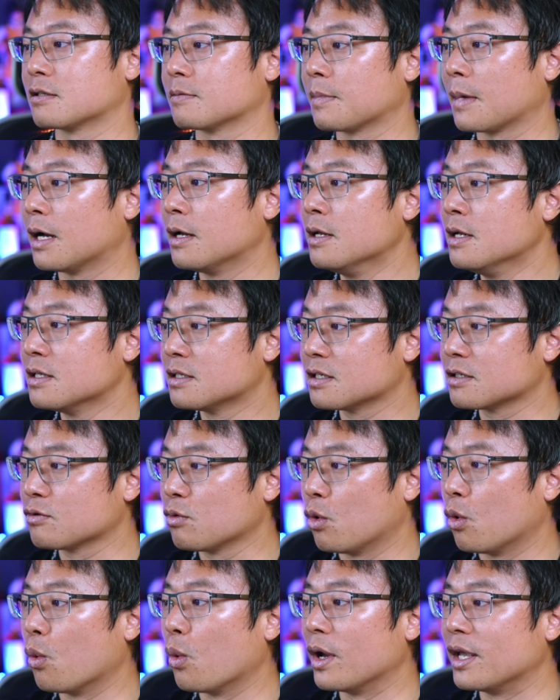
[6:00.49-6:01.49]
子吧。这是
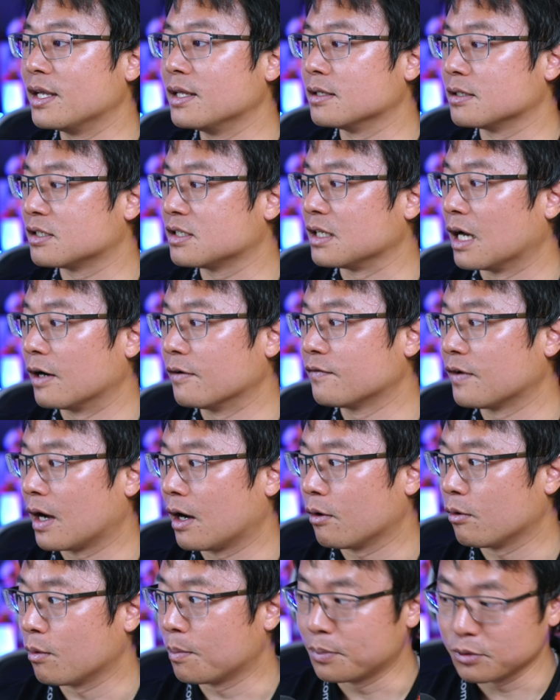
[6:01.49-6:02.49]
我唯一的想
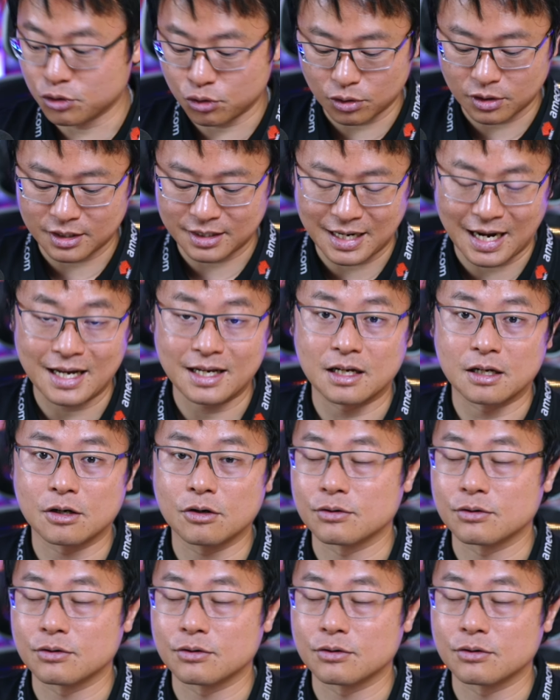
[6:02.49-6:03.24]
法，我不觉得它能